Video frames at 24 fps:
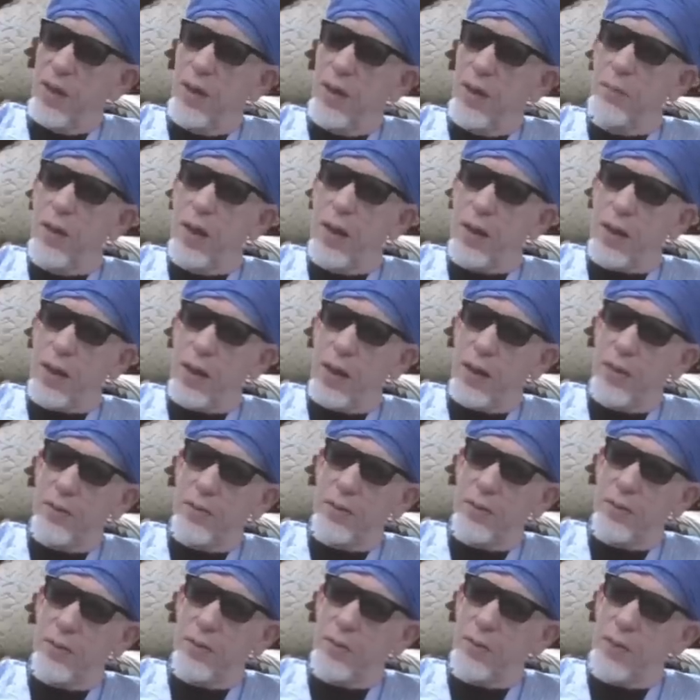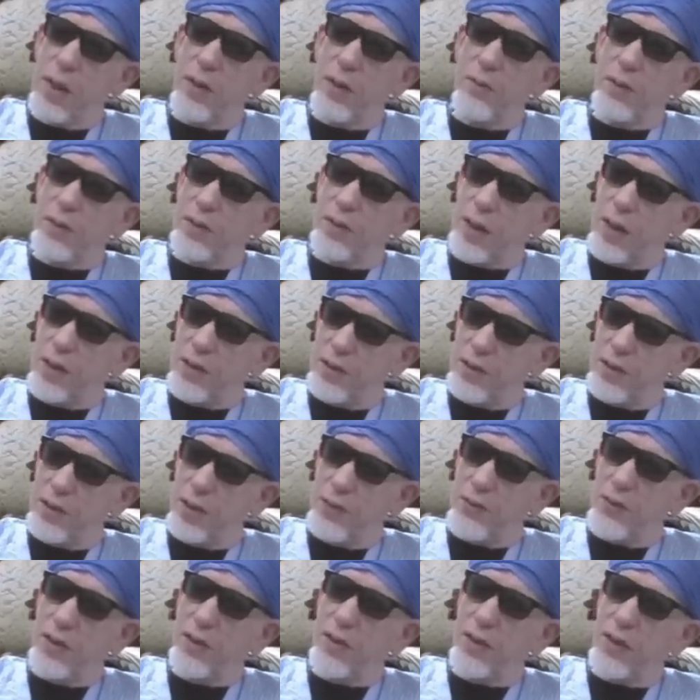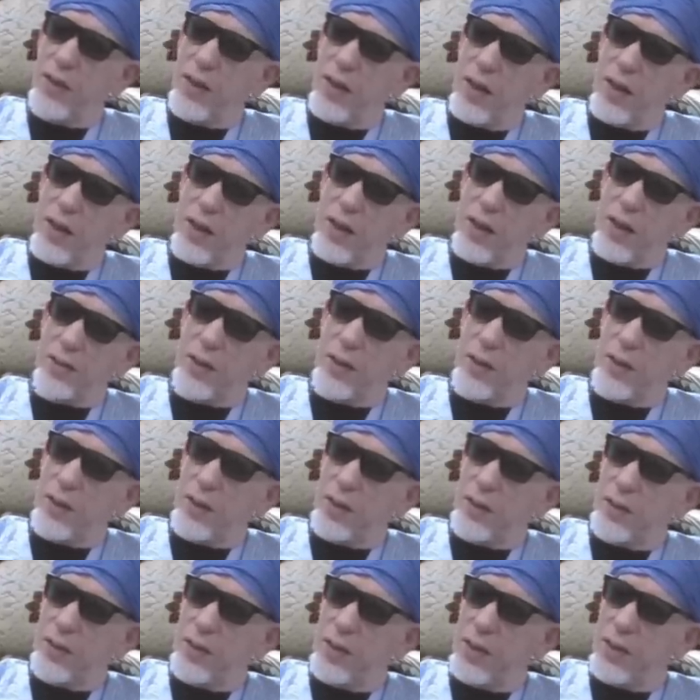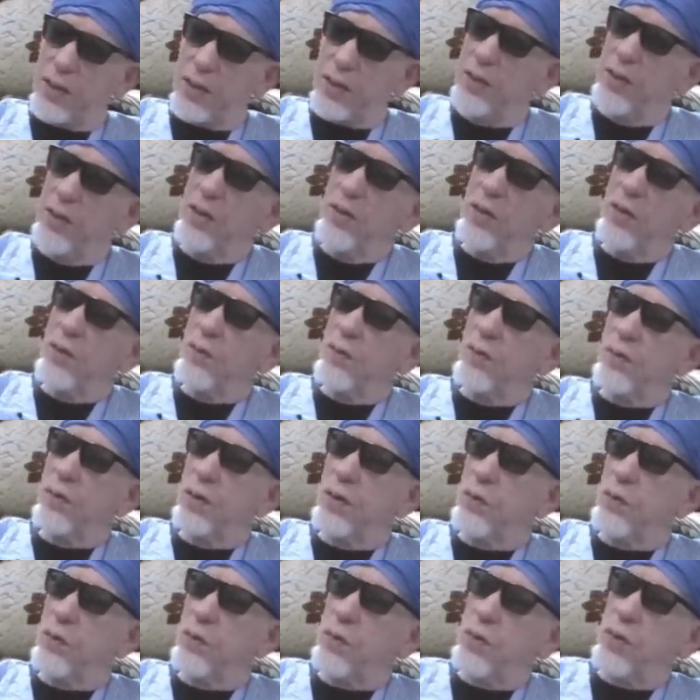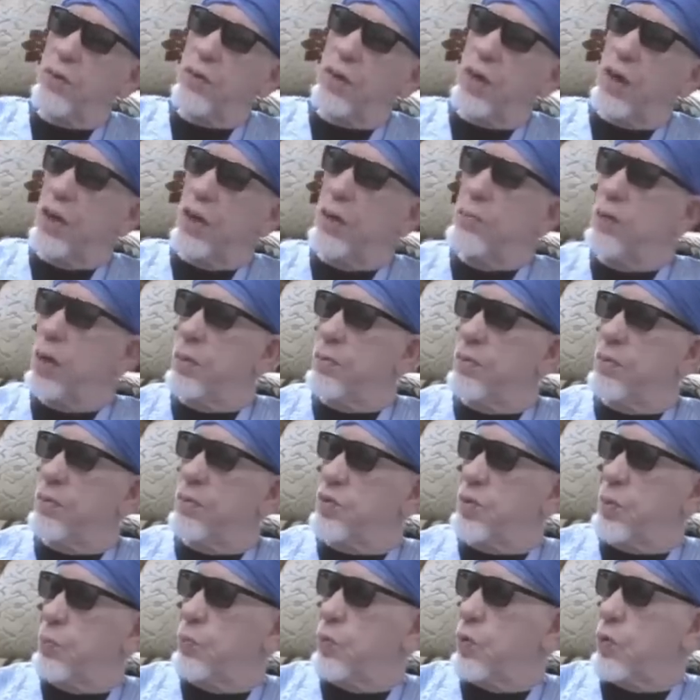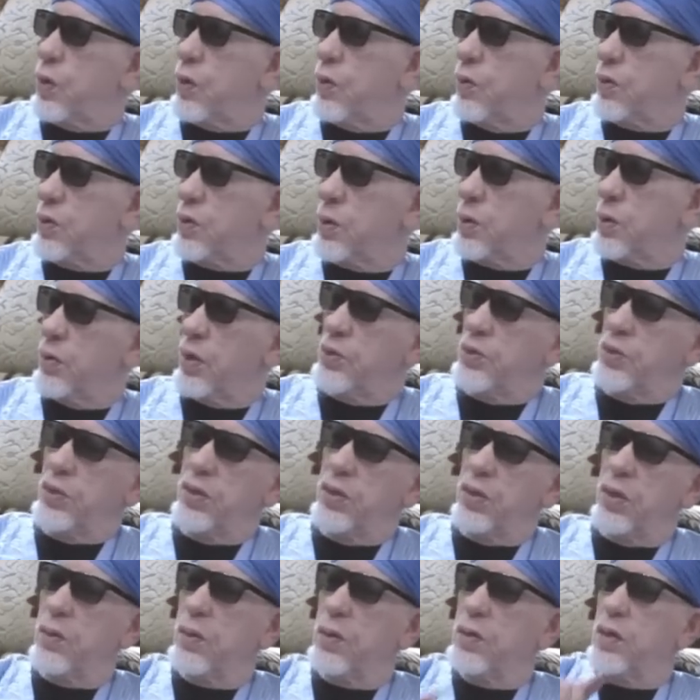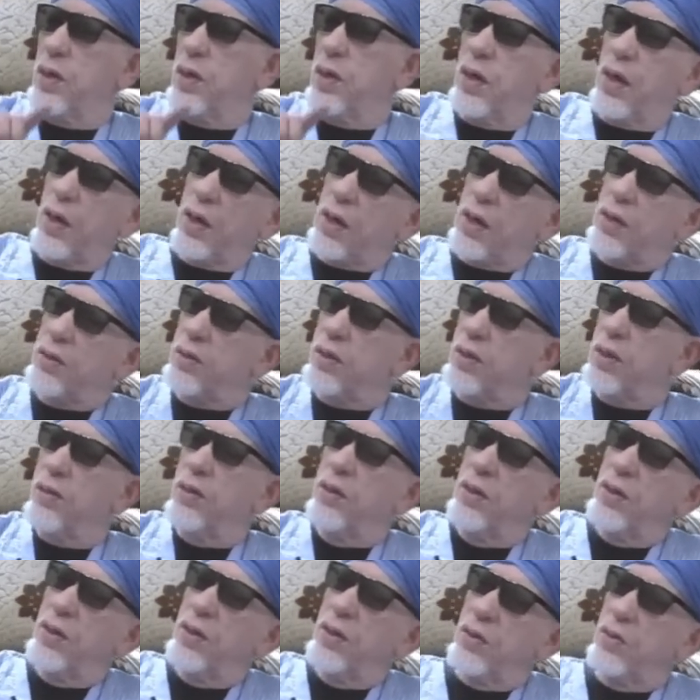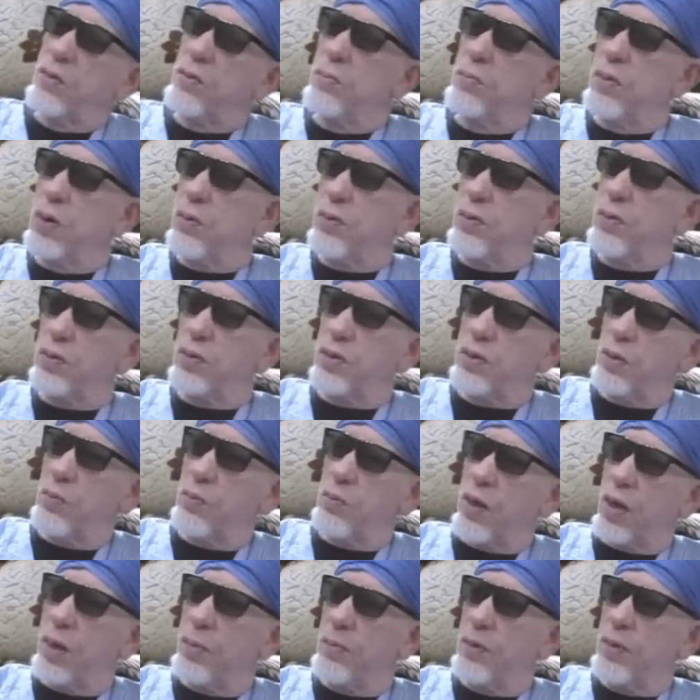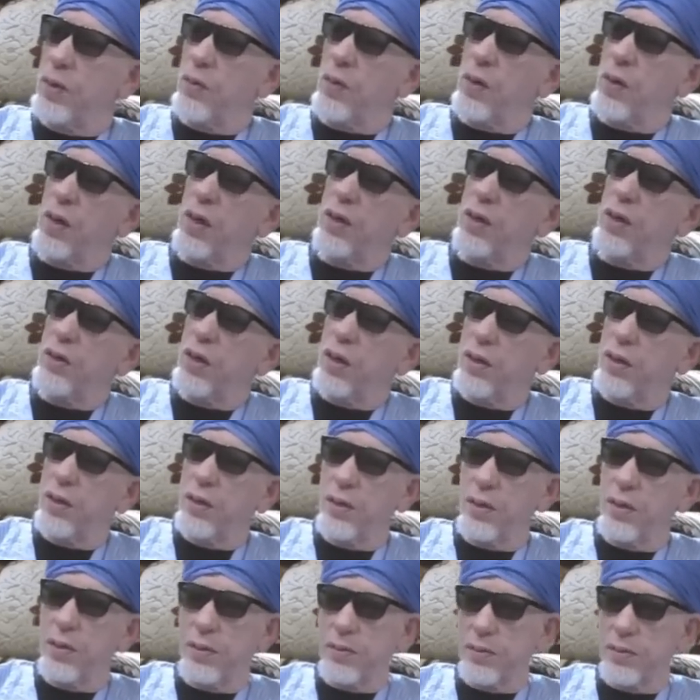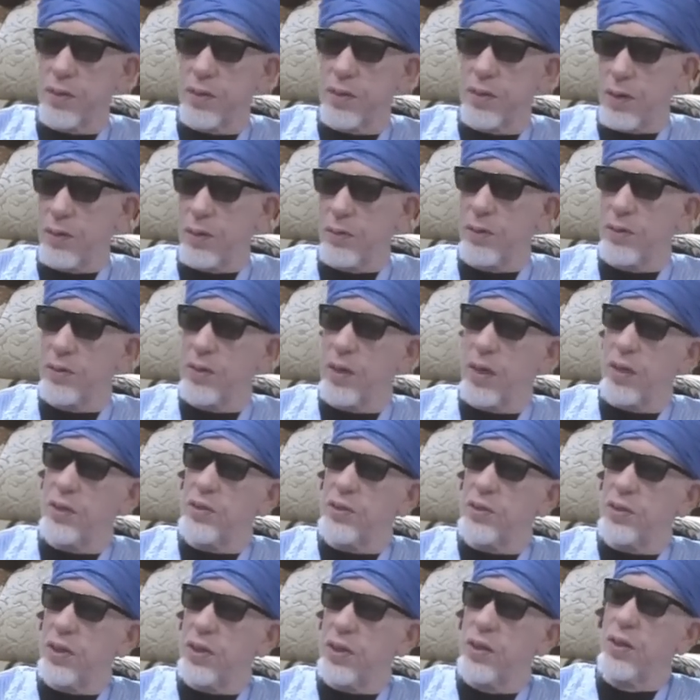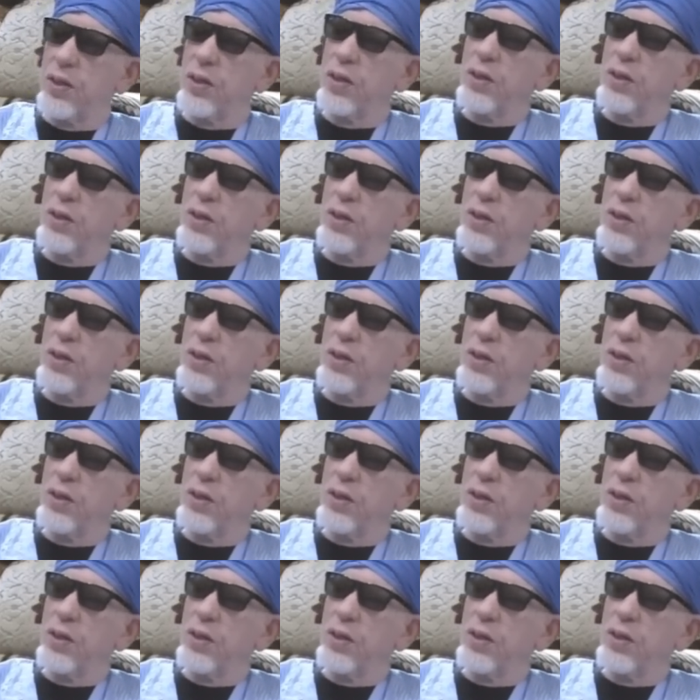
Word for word: أما قاعدة ضع وتعجل فإنها عن طريق قياس ولو كنا أمام سبورة وطباشير لوضعنا خطا ثم نقطة المعاملة ورأينا أن ضع وتعجل